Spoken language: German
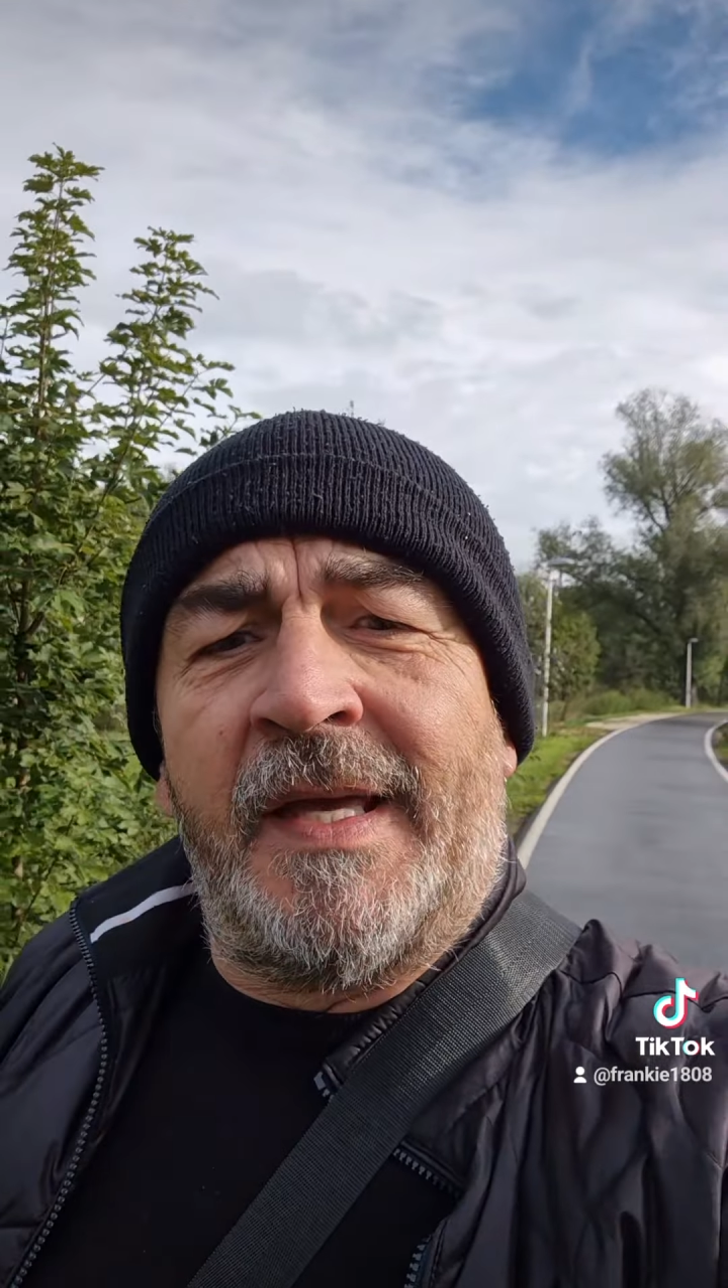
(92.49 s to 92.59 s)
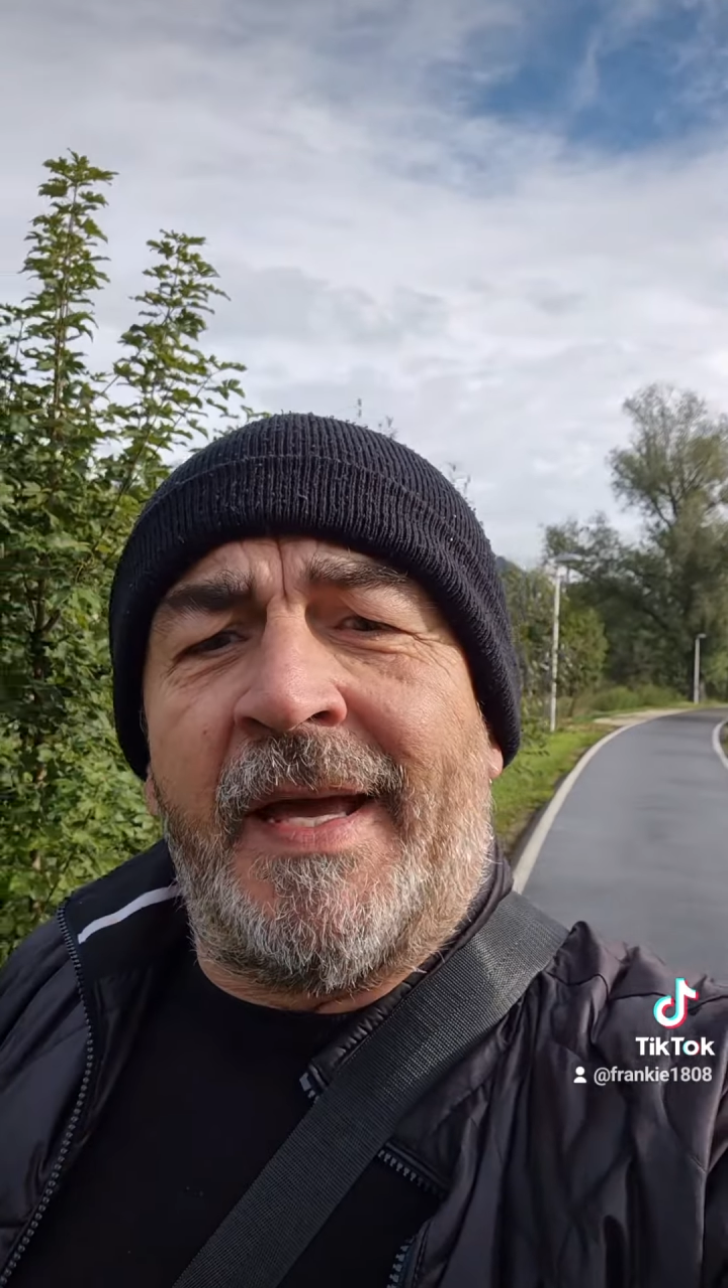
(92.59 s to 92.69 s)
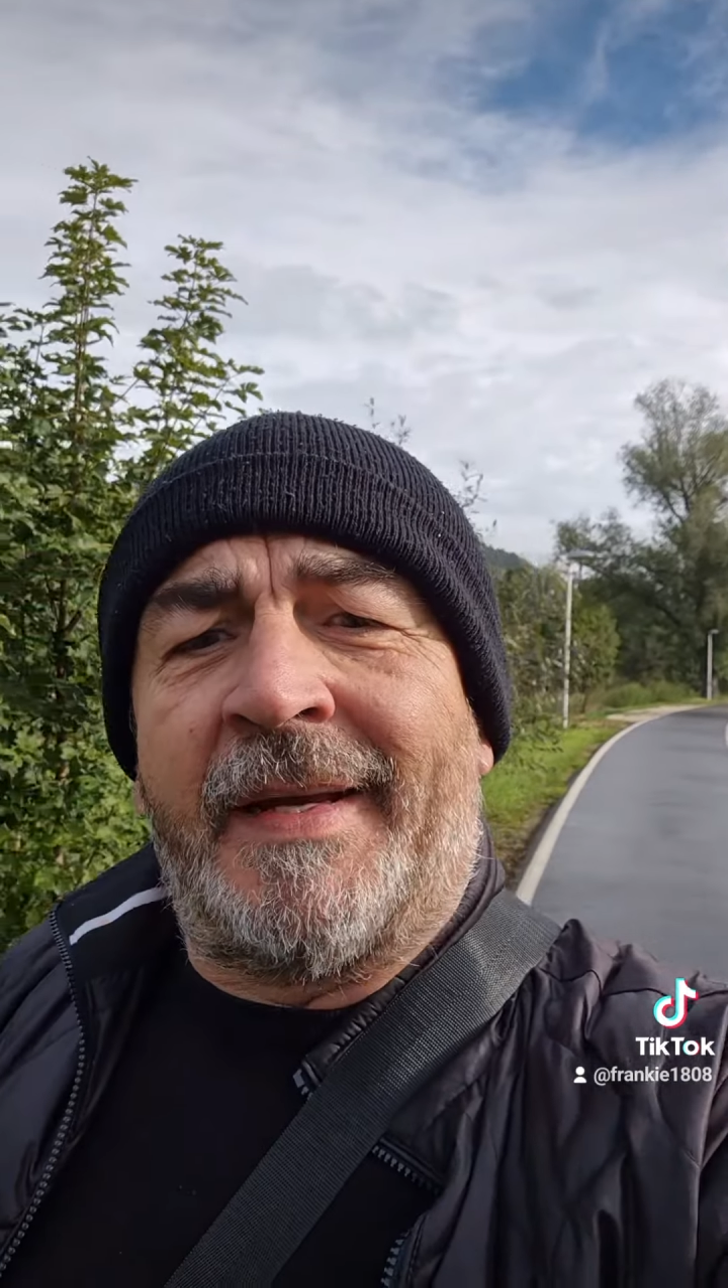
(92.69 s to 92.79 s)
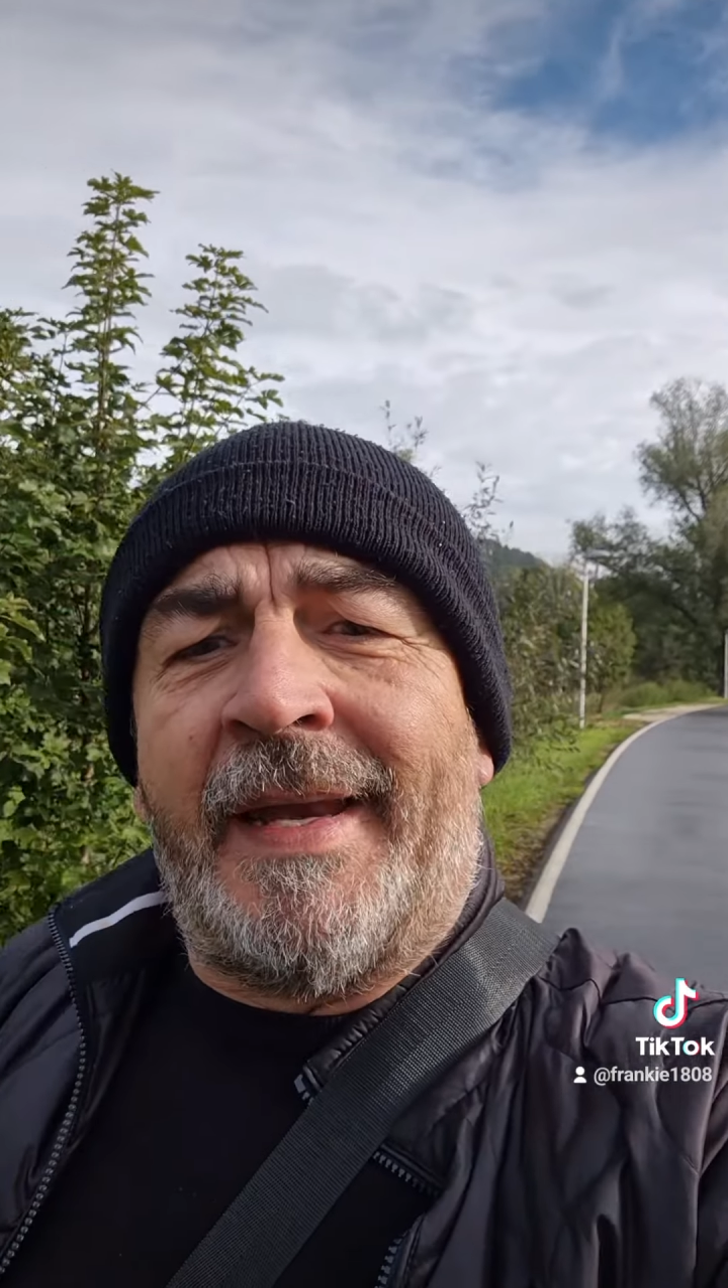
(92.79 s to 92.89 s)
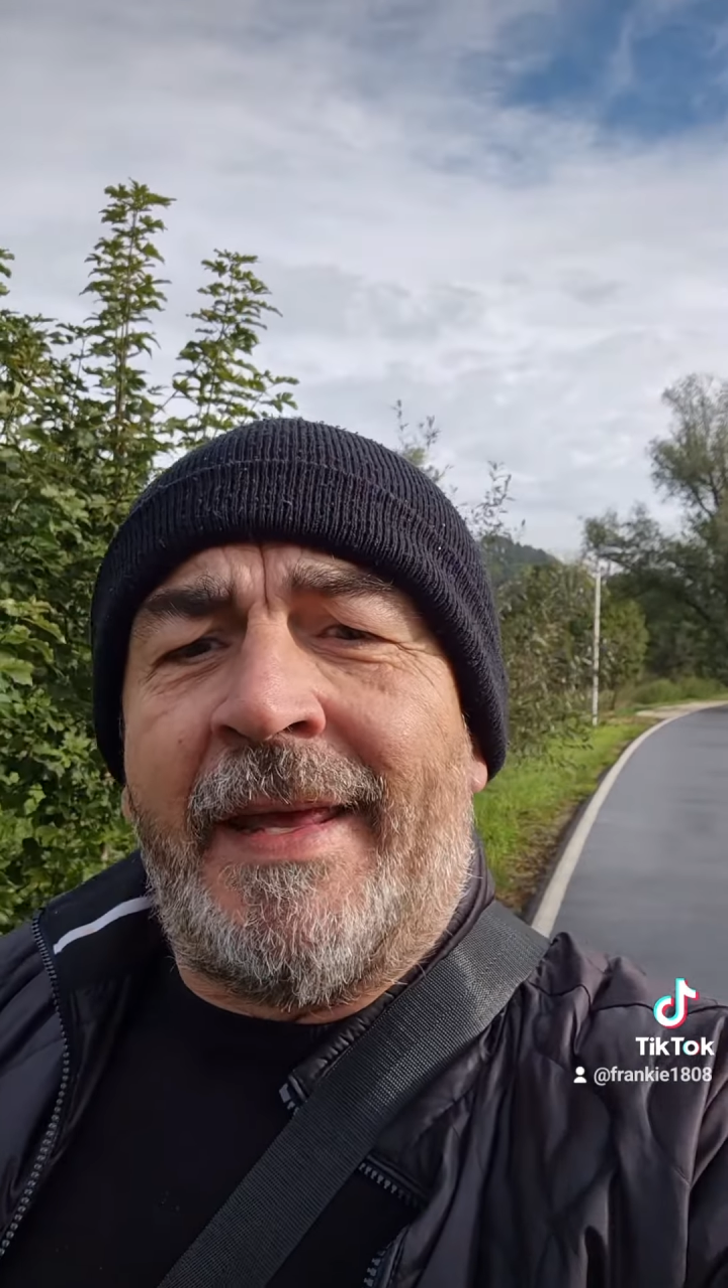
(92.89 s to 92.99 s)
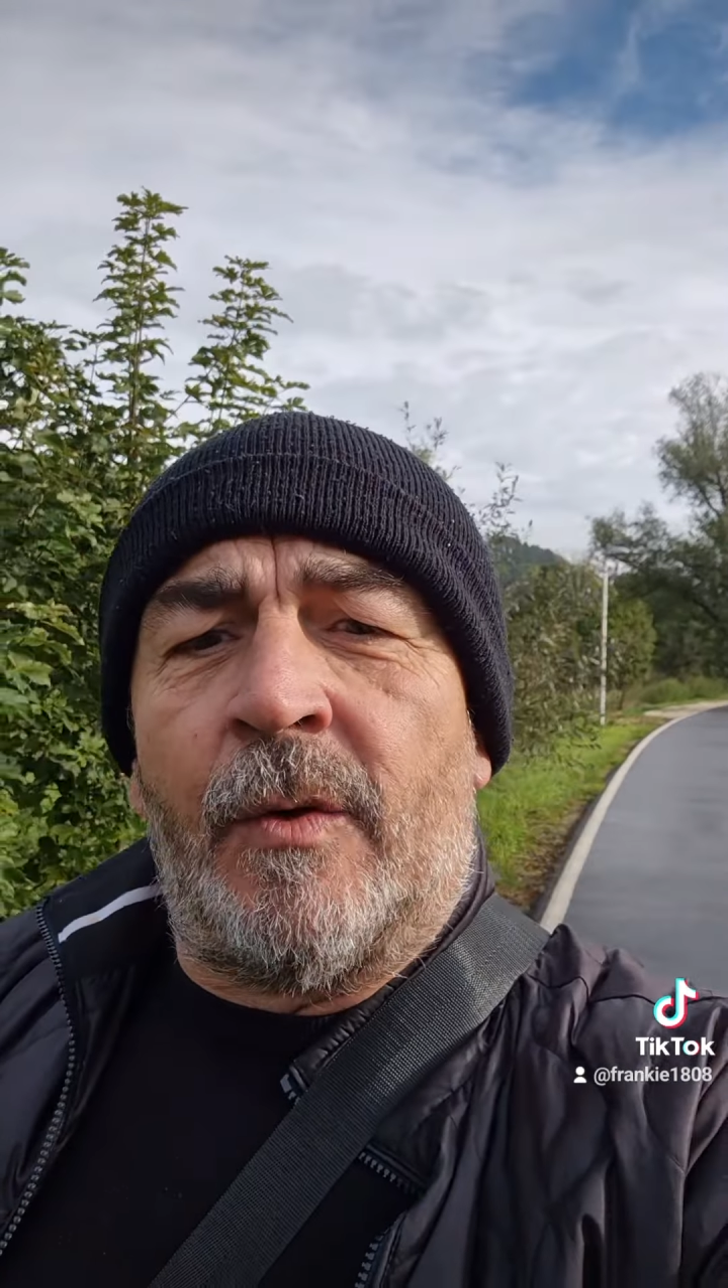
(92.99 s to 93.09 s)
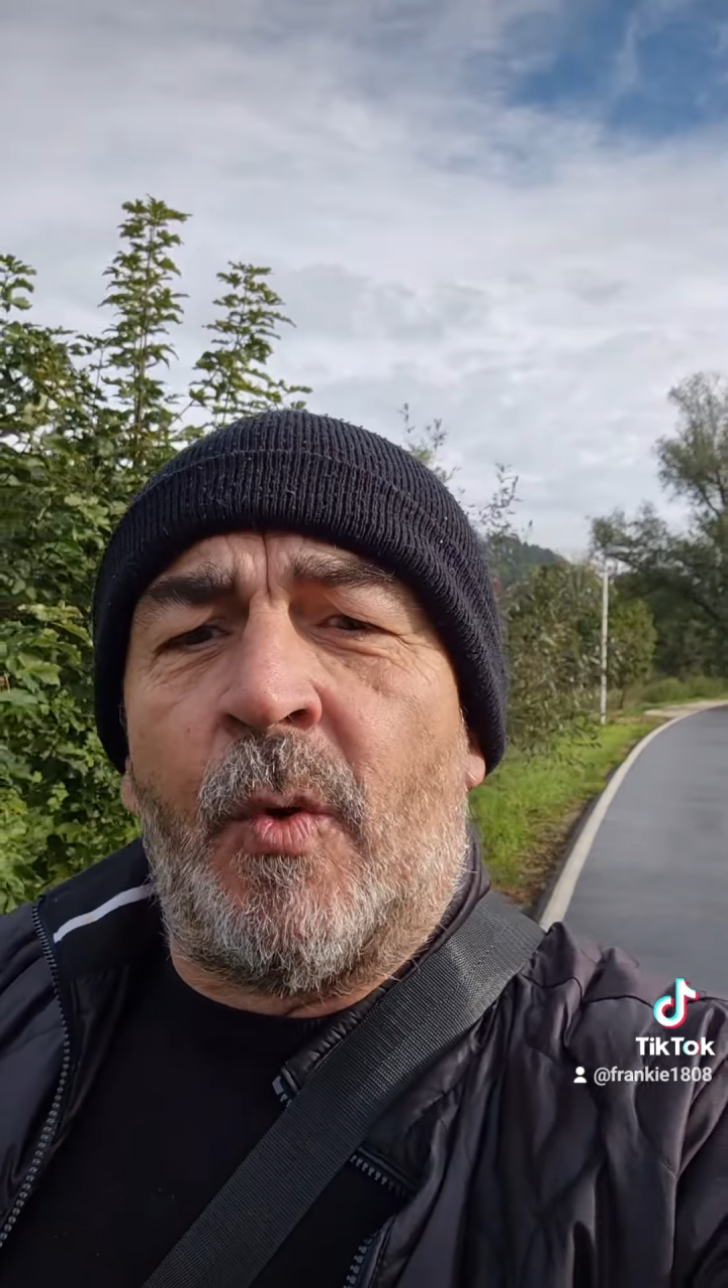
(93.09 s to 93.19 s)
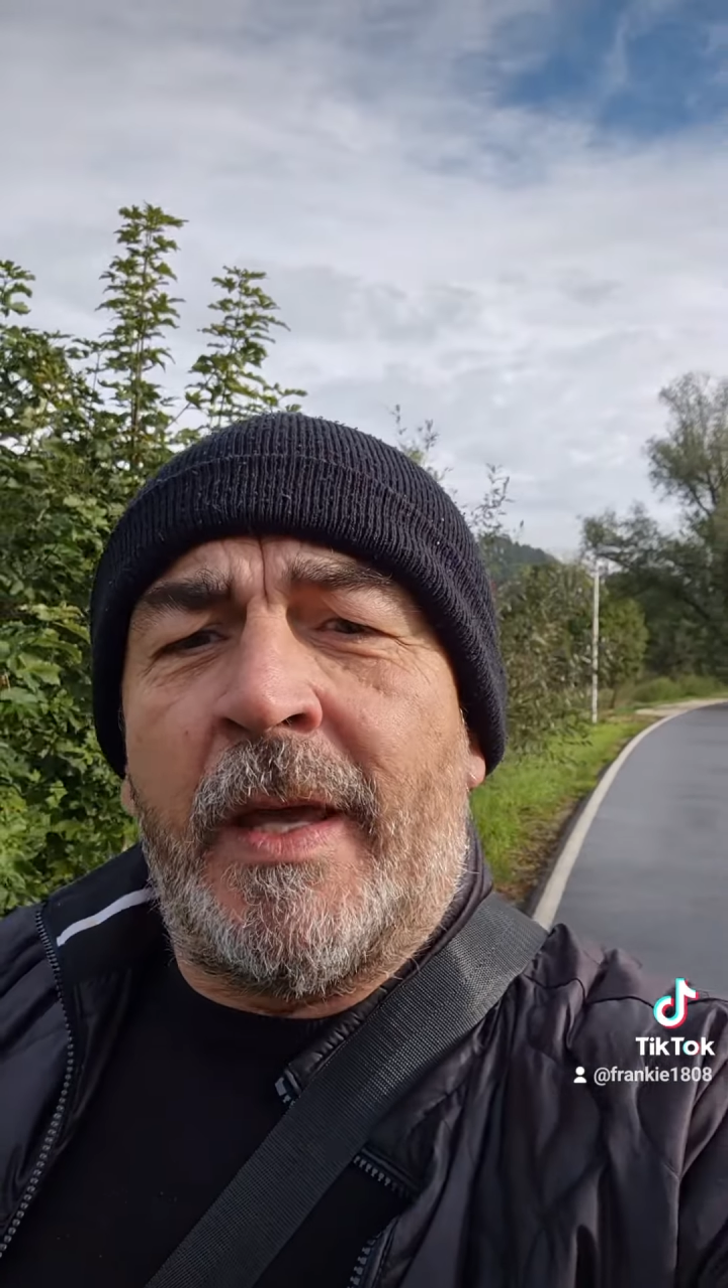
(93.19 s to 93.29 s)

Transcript: Erklärung.